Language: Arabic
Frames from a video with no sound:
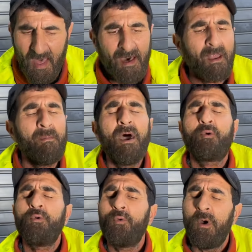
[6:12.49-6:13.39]
راه ما
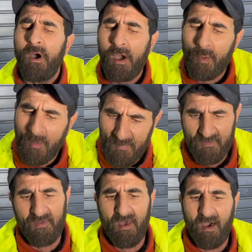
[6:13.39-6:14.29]
يكون والو
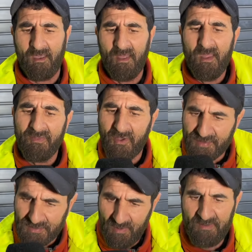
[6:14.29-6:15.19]
يا خاي ديك
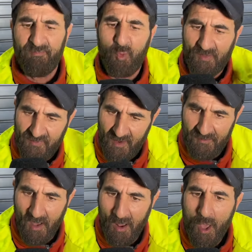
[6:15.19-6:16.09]
الطبل حنا في الوقت
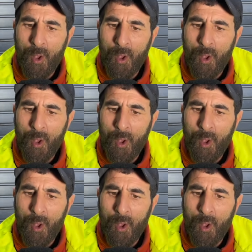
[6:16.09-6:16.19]
ديالنا